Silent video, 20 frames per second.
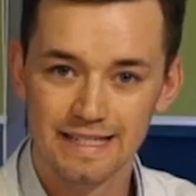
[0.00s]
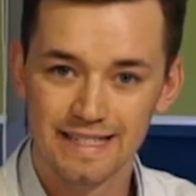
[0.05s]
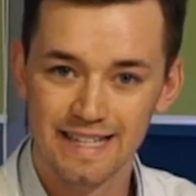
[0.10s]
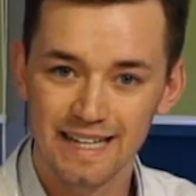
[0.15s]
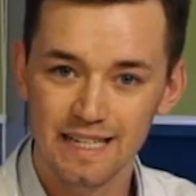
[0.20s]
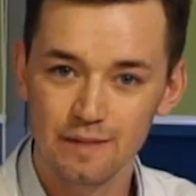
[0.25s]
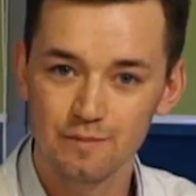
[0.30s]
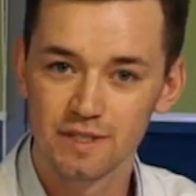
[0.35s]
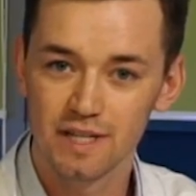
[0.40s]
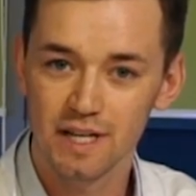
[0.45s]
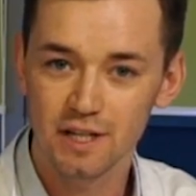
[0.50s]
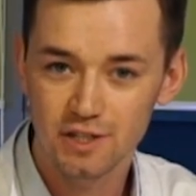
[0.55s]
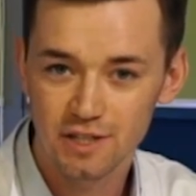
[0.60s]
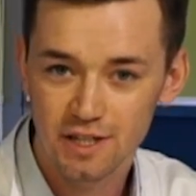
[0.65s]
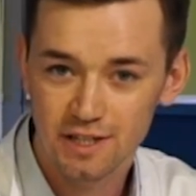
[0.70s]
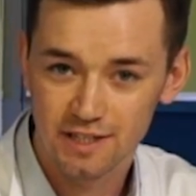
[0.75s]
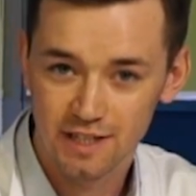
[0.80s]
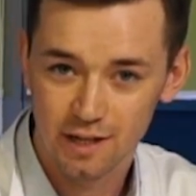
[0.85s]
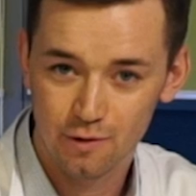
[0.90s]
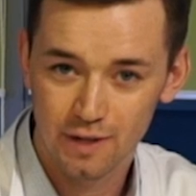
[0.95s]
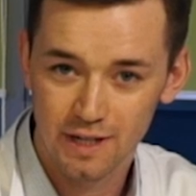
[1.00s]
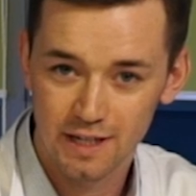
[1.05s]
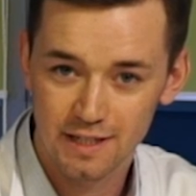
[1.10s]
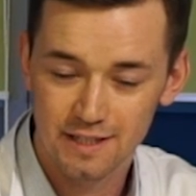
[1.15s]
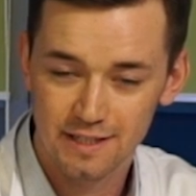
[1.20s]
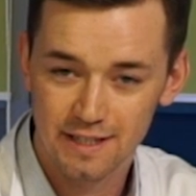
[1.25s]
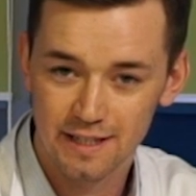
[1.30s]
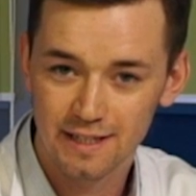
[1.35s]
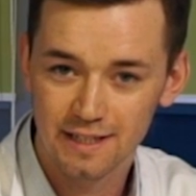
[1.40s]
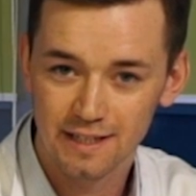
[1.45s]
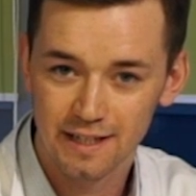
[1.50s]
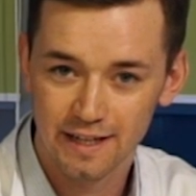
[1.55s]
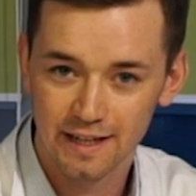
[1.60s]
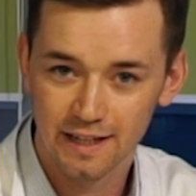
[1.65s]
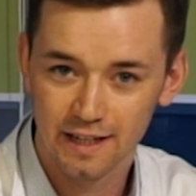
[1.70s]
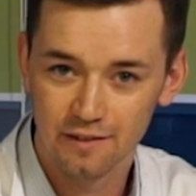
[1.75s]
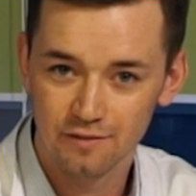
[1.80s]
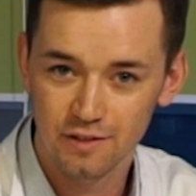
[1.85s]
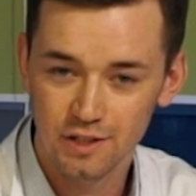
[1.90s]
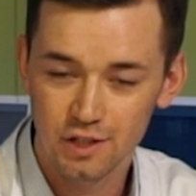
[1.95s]
Zanim zaczniesz zakładać sterylne
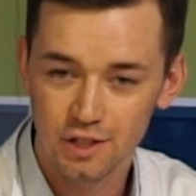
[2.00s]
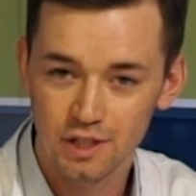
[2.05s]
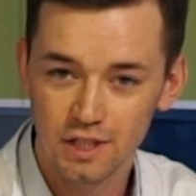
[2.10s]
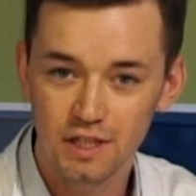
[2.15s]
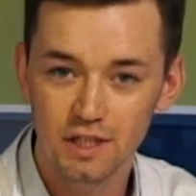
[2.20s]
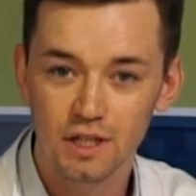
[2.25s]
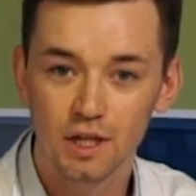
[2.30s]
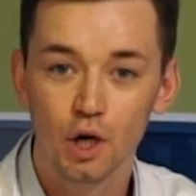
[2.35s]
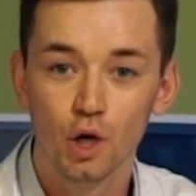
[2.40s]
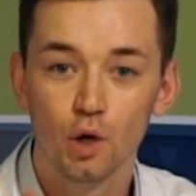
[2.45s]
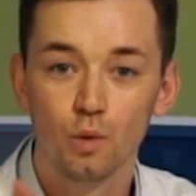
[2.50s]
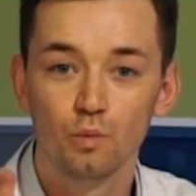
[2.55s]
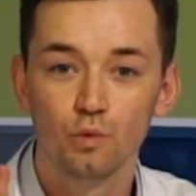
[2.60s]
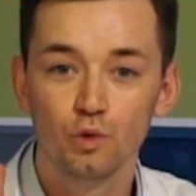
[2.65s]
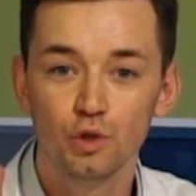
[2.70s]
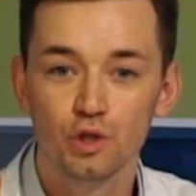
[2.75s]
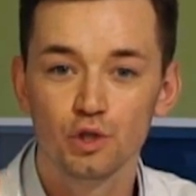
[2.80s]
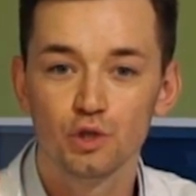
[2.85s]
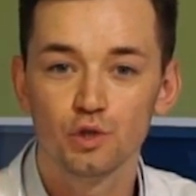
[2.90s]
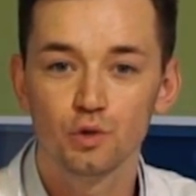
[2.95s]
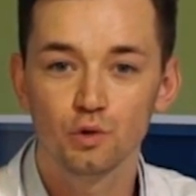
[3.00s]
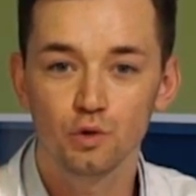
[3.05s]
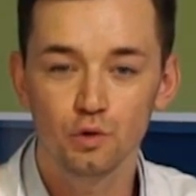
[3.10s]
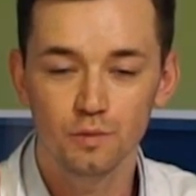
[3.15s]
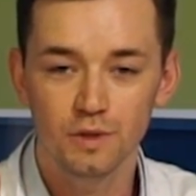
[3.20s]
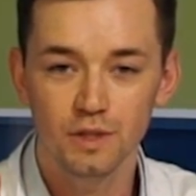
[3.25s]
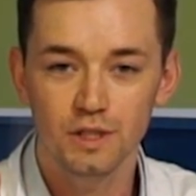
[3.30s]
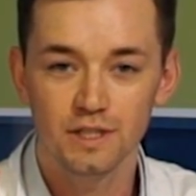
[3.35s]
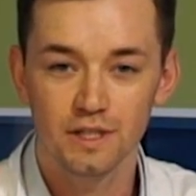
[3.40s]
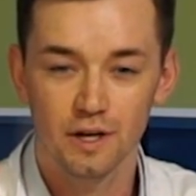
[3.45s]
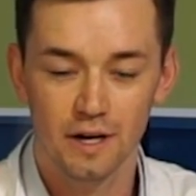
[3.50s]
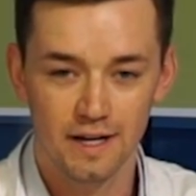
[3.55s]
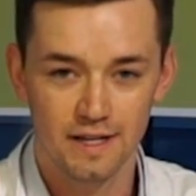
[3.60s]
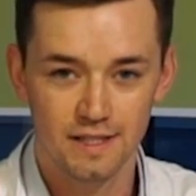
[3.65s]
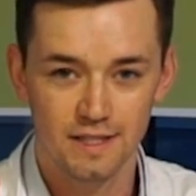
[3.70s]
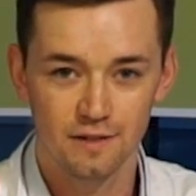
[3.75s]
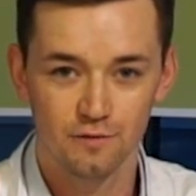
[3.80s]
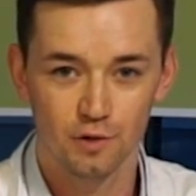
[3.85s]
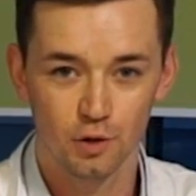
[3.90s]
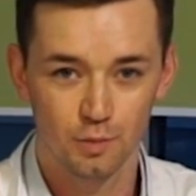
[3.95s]
rękawiczki, musisz umyć
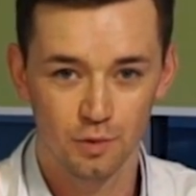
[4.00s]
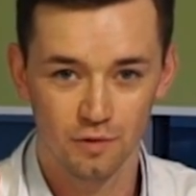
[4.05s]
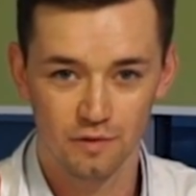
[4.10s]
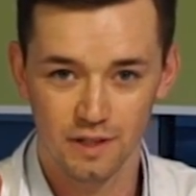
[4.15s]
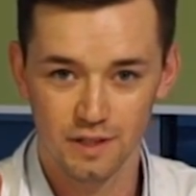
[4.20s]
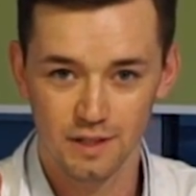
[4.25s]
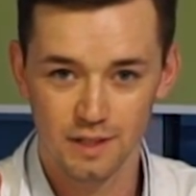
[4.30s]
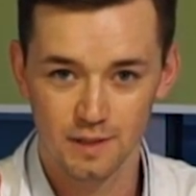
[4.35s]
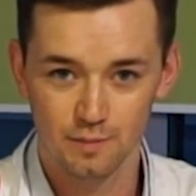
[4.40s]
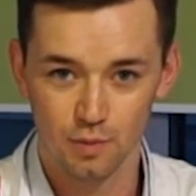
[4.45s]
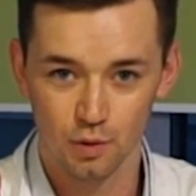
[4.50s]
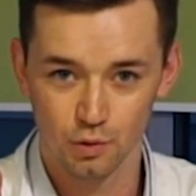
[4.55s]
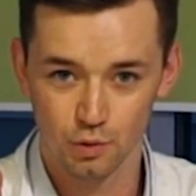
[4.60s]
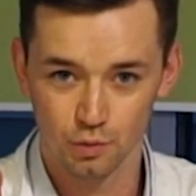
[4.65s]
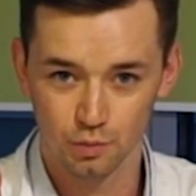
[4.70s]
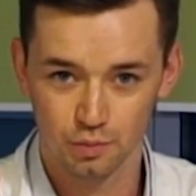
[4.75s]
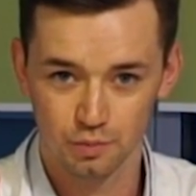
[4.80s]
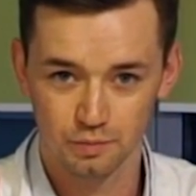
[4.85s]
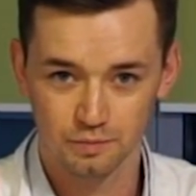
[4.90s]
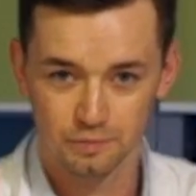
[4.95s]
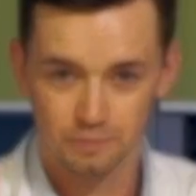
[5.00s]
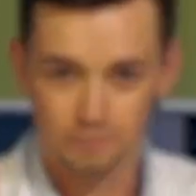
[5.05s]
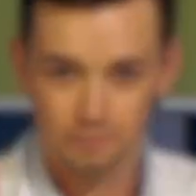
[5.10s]
ręce w odpowiedni sposób.